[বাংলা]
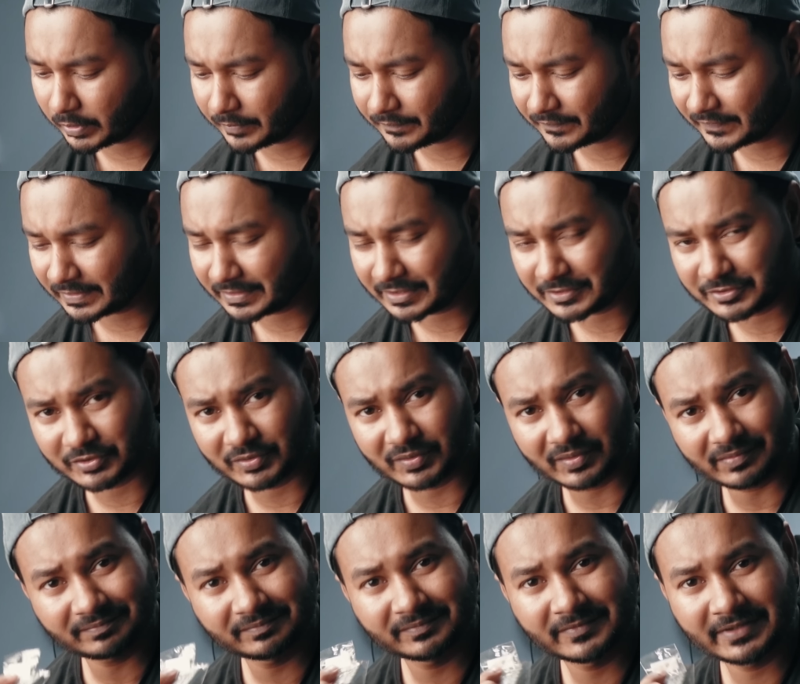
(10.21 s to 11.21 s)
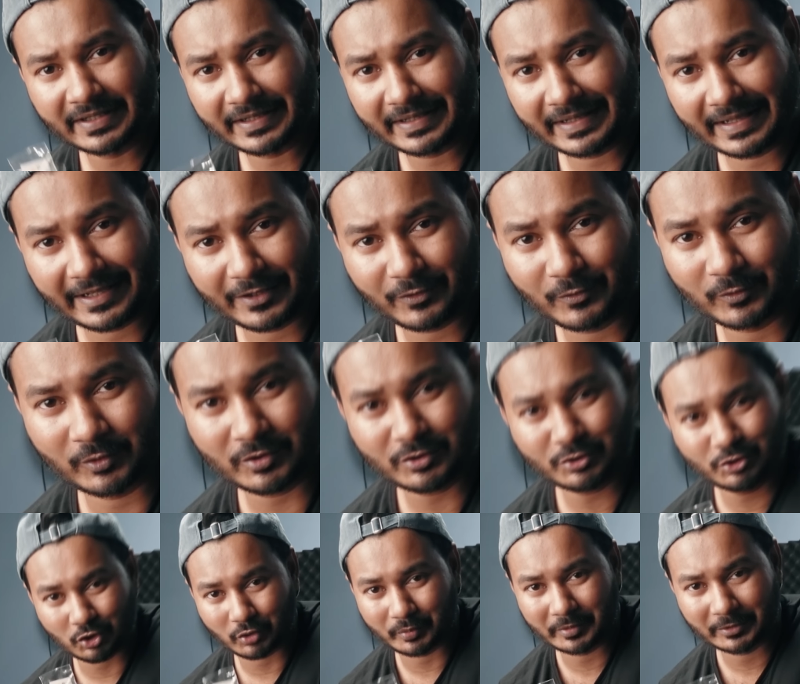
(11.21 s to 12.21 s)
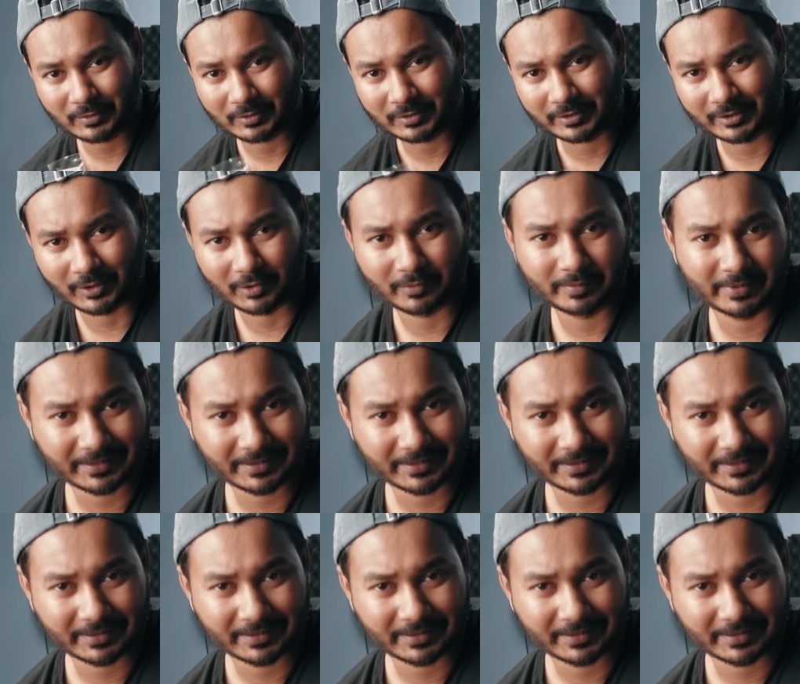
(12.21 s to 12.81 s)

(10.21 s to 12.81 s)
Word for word: ওয়েবসাইটের জন্য এগুলোর ছবি তুলতে হবে